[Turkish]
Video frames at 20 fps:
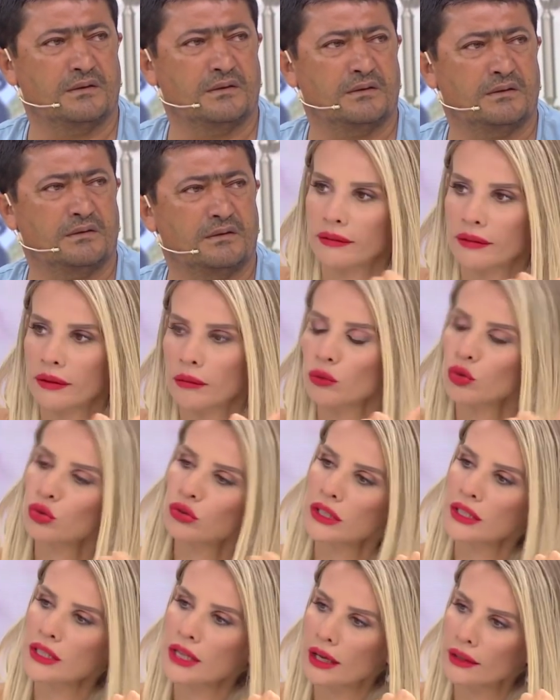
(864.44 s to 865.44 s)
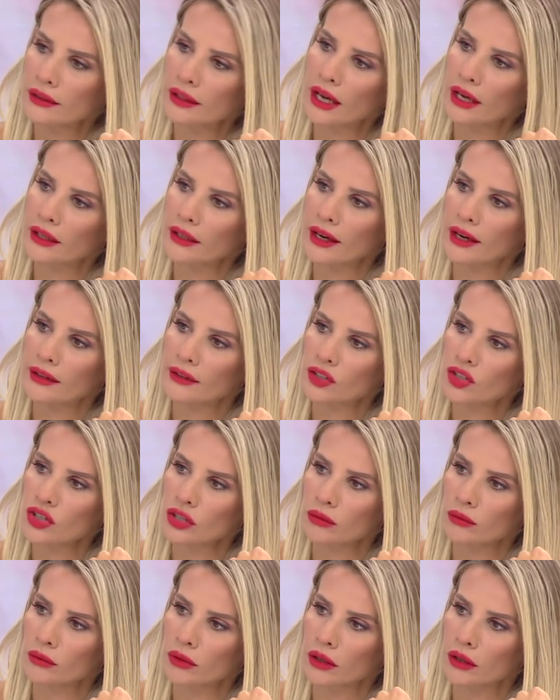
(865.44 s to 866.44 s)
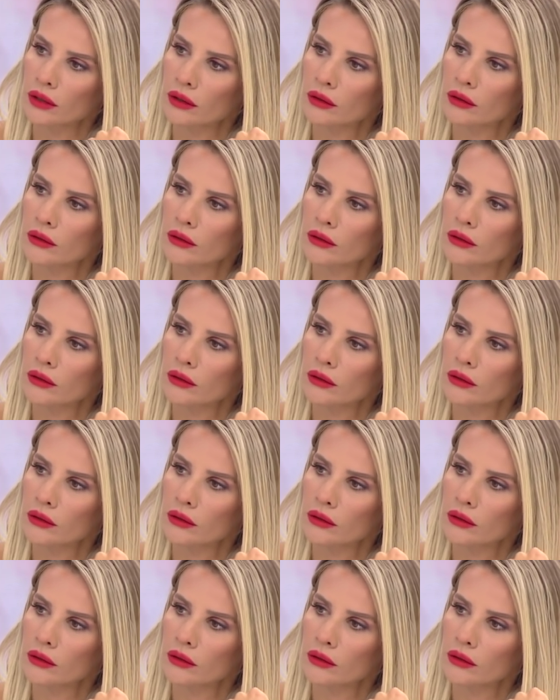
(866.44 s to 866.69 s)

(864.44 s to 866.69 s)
Mehmet'ti. Murtaza diğer kardeşin mi?